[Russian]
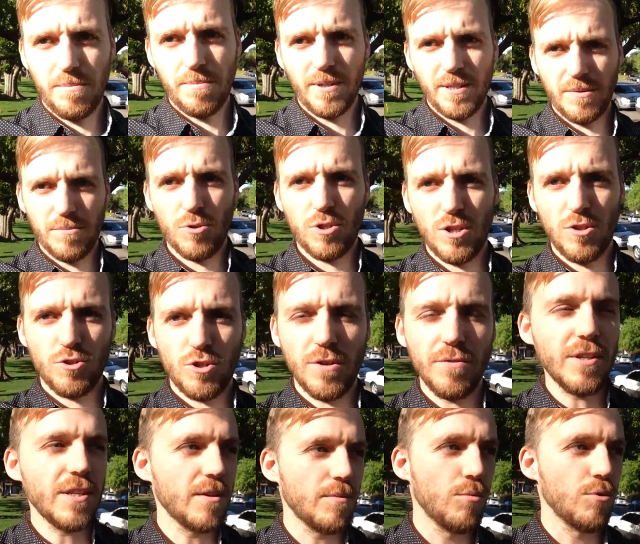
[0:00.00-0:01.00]
Поэтому
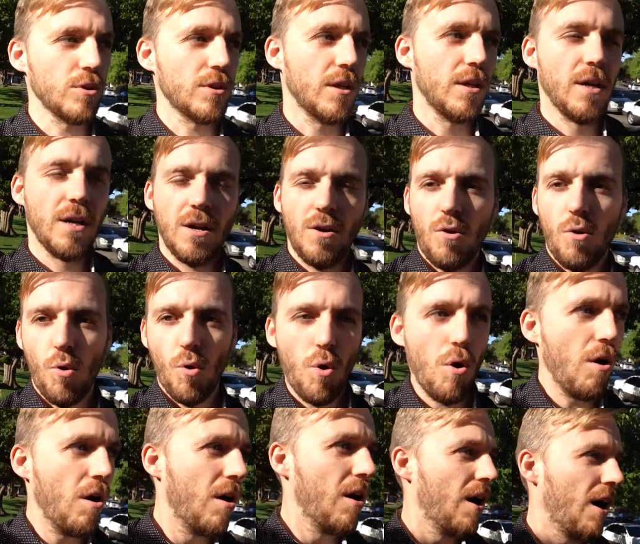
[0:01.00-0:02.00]
следующее видео будет
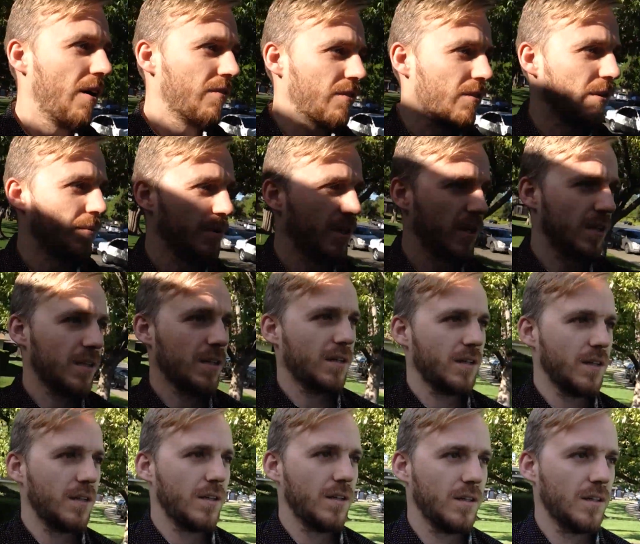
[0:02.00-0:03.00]
о автомобилях,
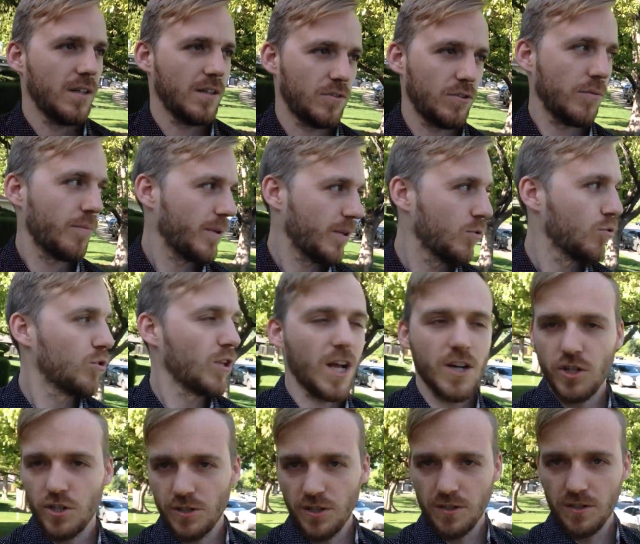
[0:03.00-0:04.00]
которые продают
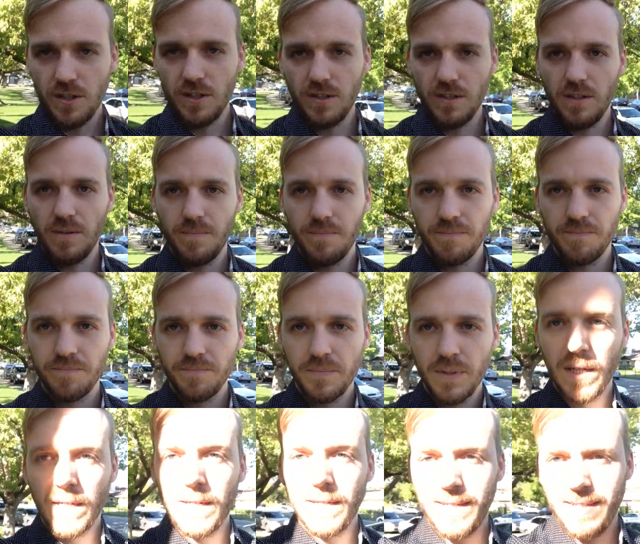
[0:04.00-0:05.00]
наши соседи.
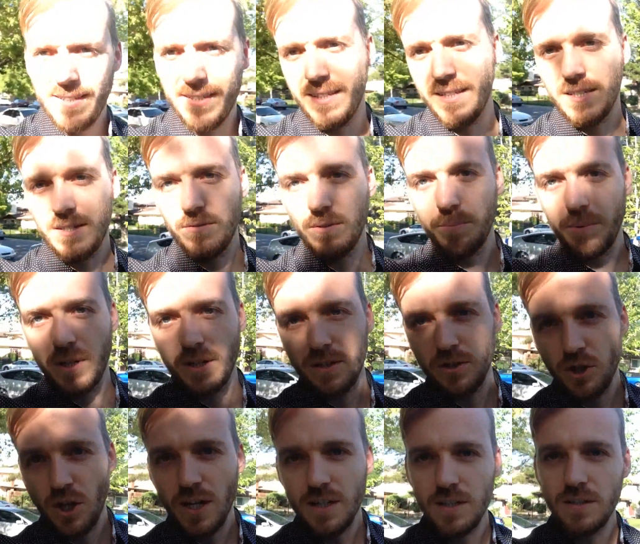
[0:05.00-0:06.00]
И если вы
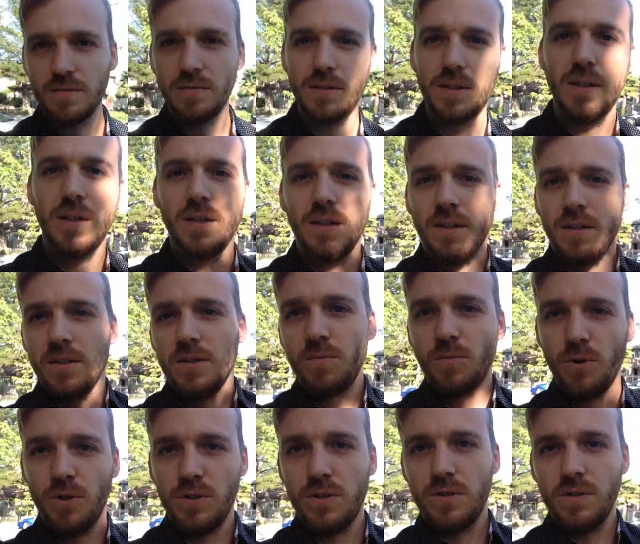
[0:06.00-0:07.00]
приезжаете, вы
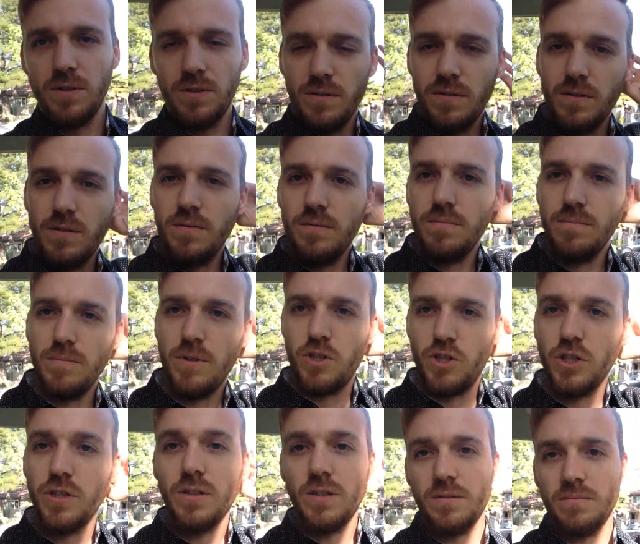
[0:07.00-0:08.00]
смотрите
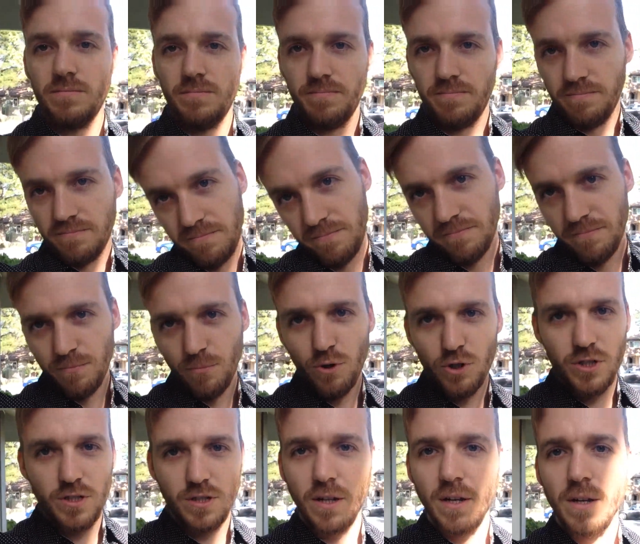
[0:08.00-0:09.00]
машины,
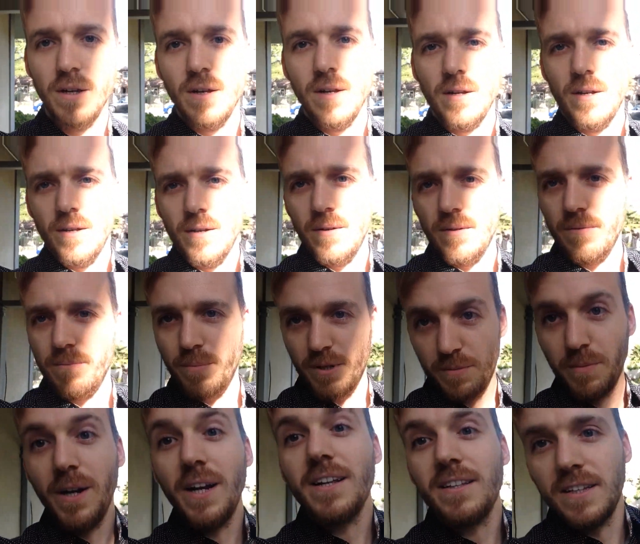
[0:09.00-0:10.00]
можете
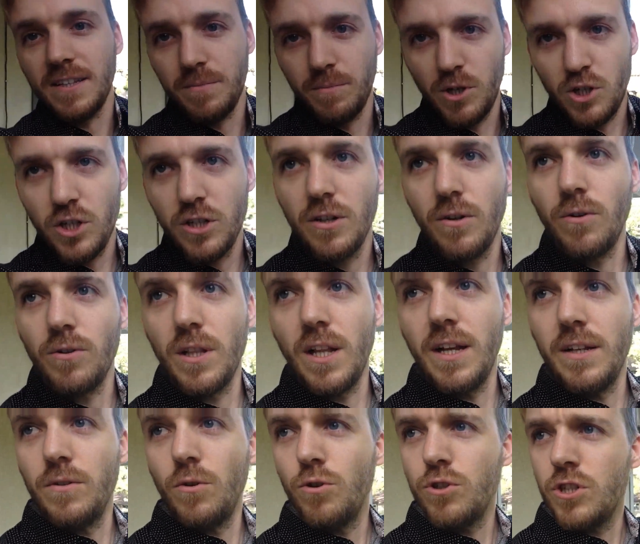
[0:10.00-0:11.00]
посмотреть эти машины
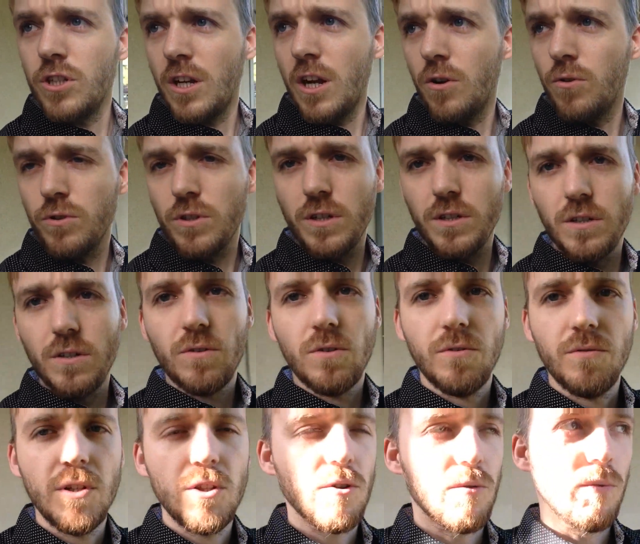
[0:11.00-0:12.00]
онлайн. Очень короткое
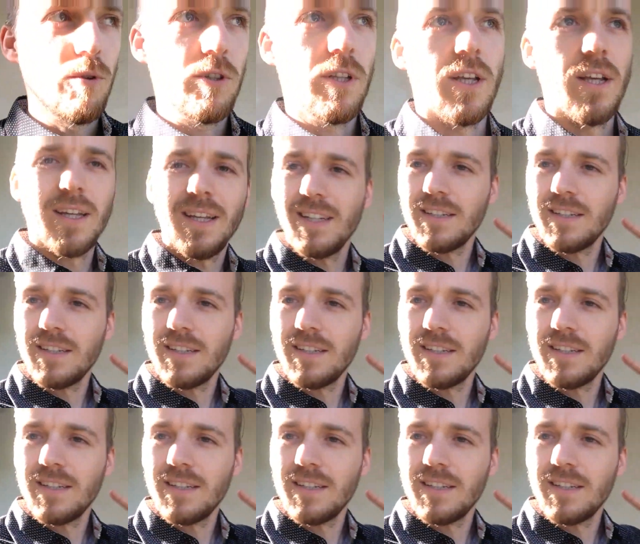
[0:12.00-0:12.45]
такое видео будет.